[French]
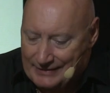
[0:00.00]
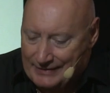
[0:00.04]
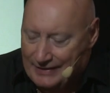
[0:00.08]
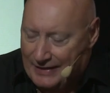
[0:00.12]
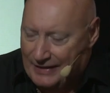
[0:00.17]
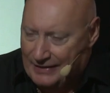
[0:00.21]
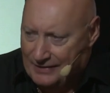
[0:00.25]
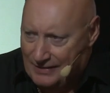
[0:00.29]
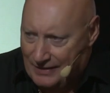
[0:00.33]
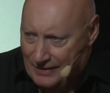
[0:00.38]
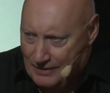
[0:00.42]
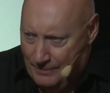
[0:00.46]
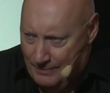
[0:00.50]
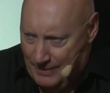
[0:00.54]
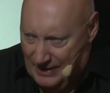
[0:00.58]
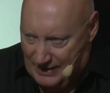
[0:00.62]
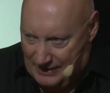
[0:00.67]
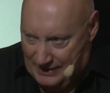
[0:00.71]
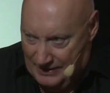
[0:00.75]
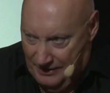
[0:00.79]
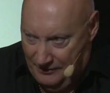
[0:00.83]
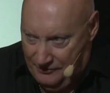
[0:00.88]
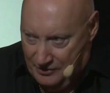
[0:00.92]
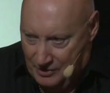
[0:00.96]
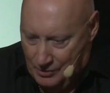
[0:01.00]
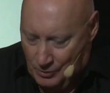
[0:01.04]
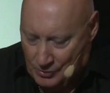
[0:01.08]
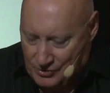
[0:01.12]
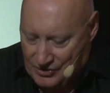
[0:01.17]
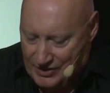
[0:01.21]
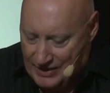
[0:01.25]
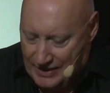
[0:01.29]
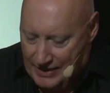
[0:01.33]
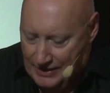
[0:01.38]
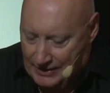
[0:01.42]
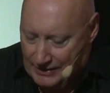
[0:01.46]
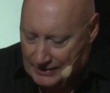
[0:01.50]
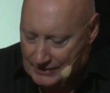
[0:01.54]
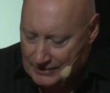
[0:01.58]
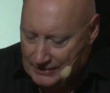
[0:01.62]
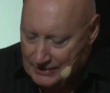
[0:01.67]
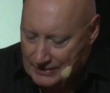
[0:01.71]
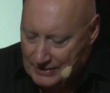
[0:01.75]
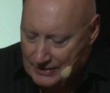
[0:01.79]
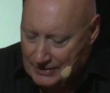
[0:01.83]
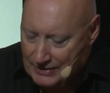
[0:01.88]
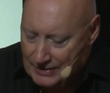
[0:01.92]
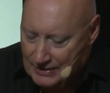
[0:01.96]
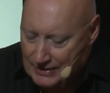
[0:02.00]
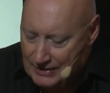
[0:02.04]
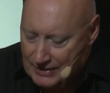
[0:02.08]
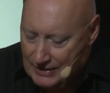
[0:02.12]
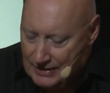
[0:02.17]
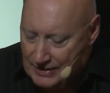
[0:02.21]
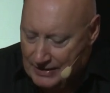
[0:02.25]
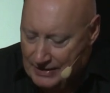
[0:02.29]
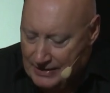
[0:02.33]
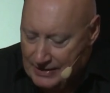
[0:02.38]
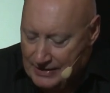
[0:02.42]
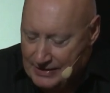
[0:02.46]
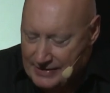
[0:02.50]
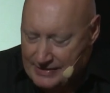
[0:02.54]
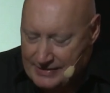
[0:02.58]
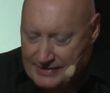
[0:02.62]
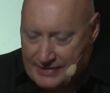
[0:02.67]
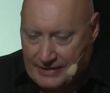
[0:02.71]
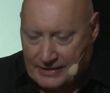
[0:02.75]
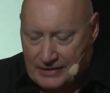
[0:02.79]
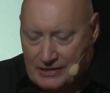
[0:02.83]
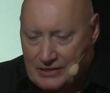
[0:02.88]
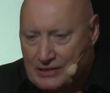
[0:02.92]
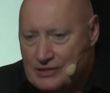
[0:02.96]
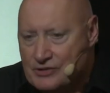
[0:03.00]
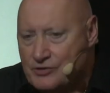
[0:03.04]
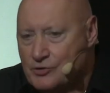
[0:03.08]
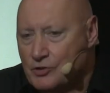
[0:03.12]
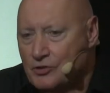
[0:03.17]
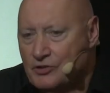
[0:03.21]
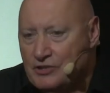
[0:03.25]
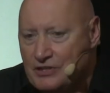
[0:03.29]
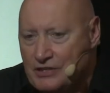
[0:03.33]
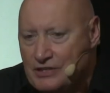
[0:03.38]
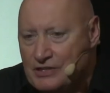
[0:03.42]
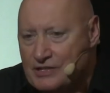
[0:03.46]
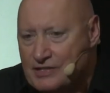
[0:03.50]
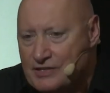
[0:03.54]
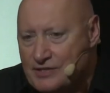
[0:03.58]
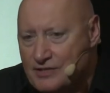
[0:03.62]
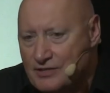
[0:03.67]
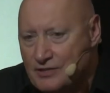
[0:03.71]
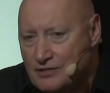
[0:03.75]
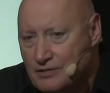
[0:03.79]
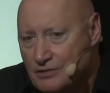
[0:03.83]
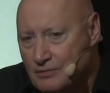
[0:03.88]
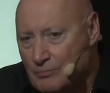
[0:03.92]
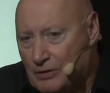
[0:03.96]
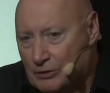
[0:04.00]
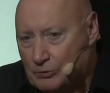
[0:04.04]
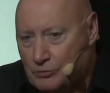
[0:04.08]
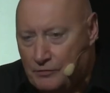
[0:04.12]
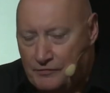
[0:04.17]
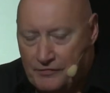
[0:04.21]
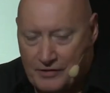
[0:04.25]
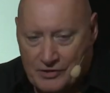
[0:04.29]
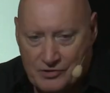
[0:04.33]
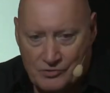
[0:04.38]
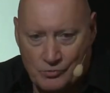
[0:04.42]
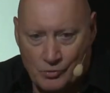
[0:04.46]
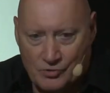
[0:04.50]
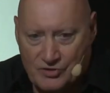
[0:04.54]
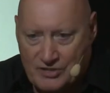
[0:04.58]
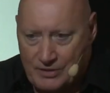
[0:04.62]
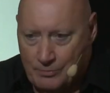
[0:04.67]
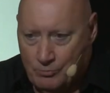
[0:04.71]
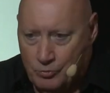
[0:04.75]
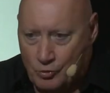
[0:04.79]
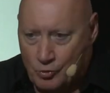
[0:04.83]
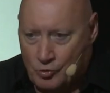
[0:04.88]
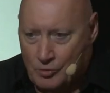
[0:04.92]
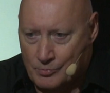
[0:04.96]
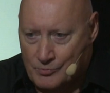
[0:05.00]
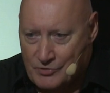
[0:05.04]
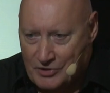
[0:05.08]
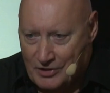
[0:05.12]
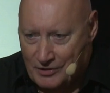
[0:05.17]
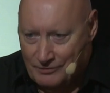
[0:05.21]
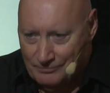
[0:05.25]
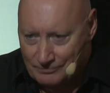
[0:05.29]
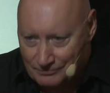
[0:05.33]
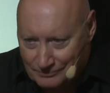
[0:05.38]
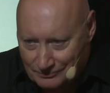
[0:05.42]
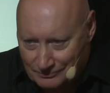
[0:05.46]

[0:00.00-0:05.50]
atteindre la liberté financière, c'est qu'ils se disent, bah, de toute façon c'est bon comme ça.